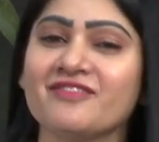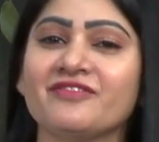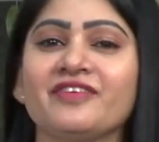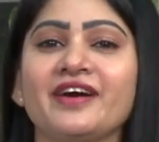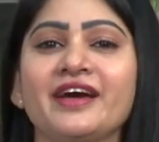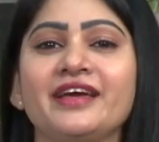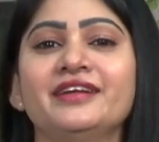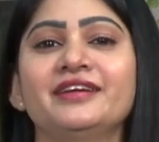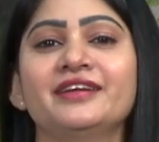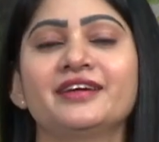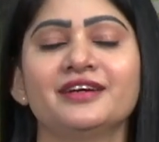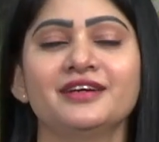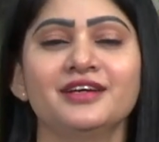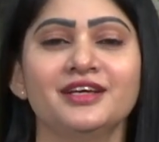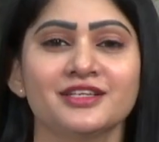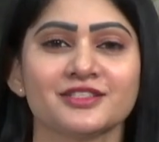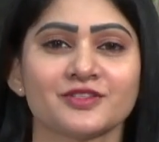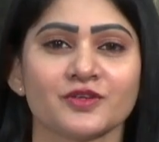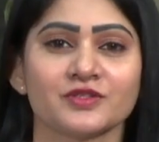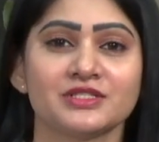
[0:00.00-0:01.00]
ఫైన్
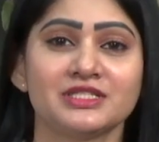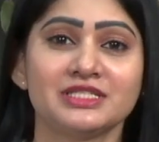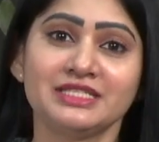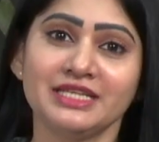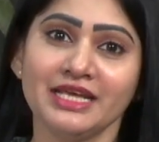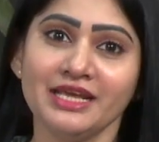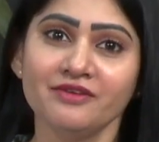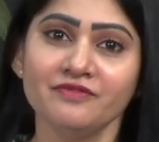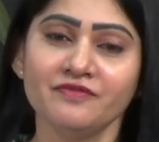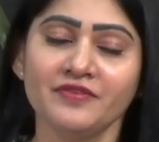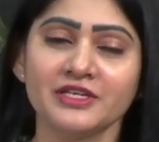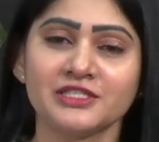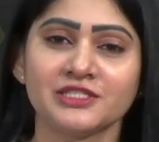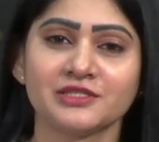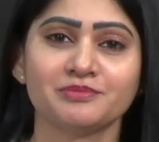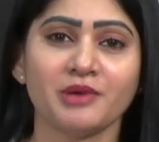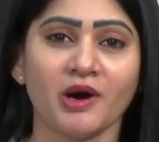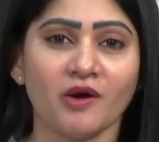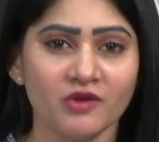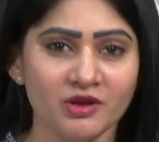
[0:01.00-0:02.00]
సో స్టీమ్
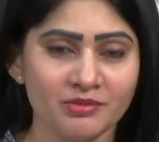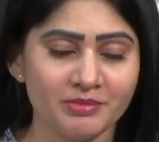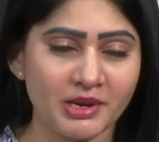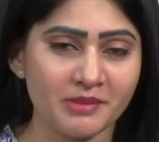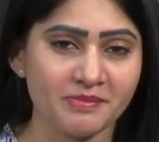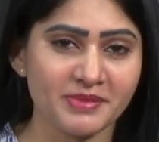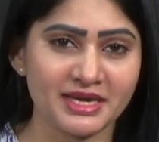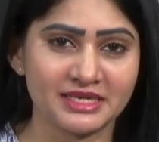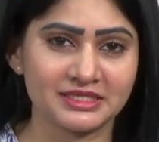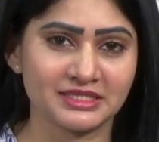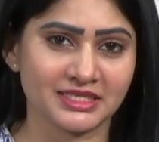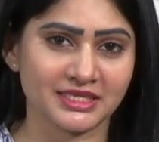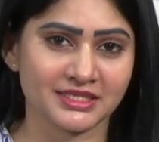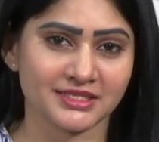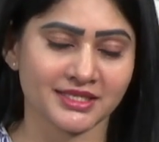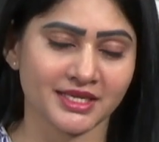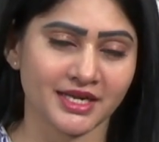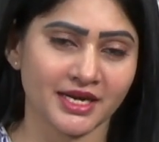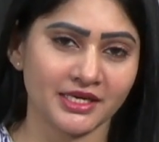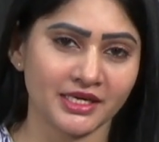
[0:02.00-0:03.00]
ఫిష్ బౌల్ ప్రిపేర్
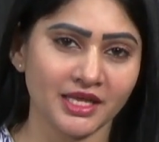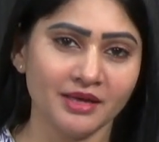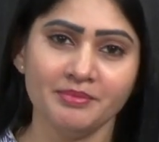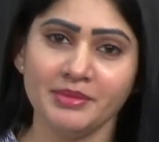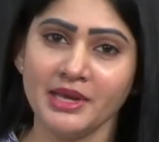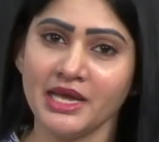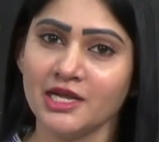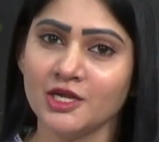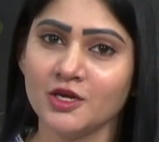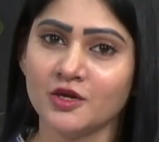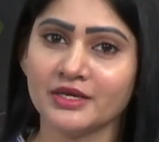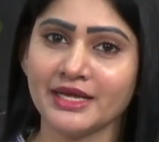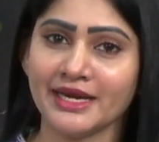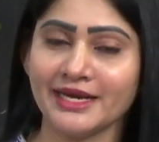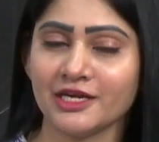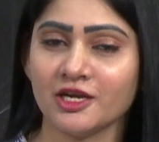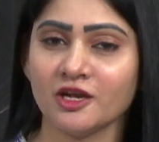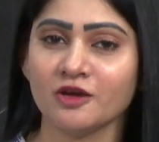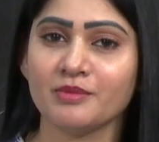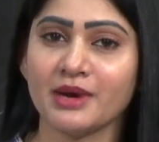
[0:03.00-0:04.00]
చేస్తారంట పేలియో
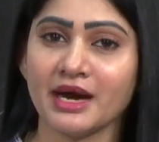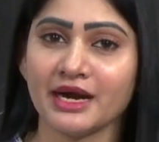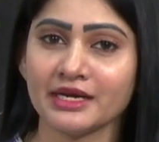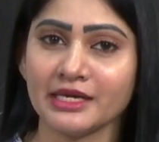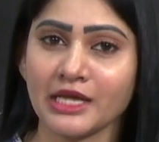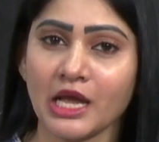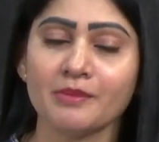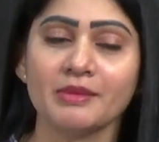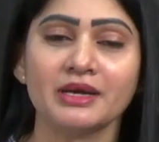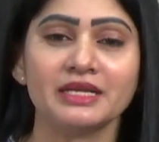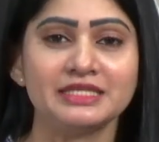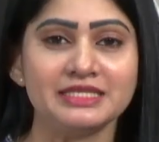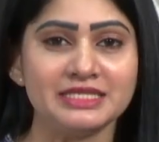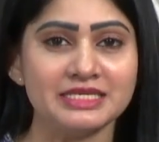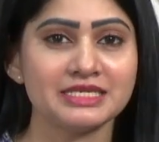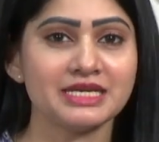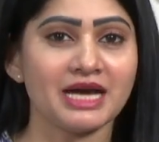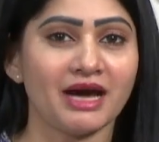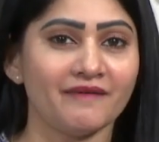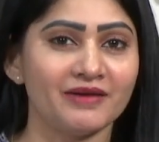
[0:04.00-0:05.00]
లో భాగంగా మరి
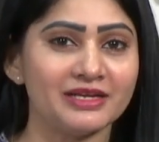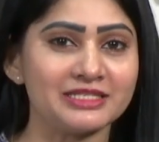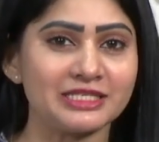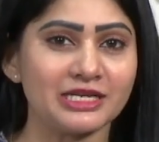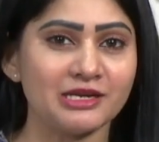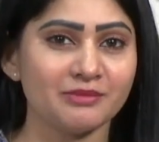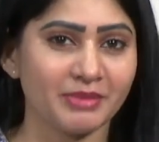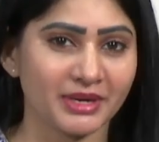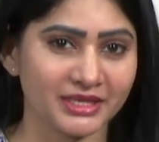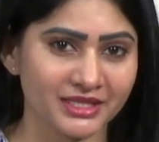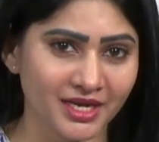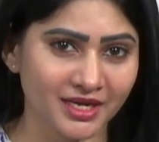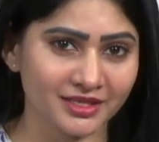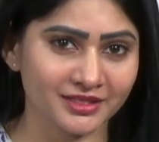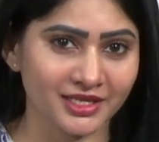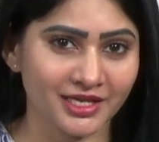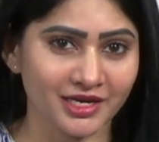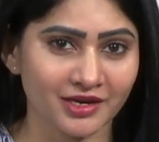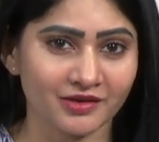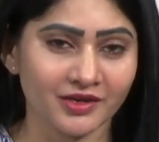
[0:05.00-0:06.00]
దీనికి కావాల్సిన
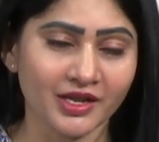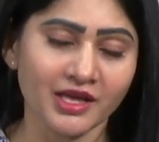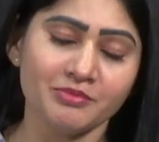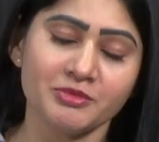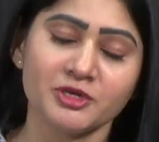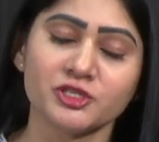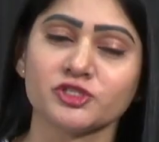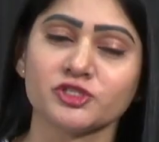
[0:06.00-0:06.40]
పదార్థాలు ఏంటంటే ఇప్పుడు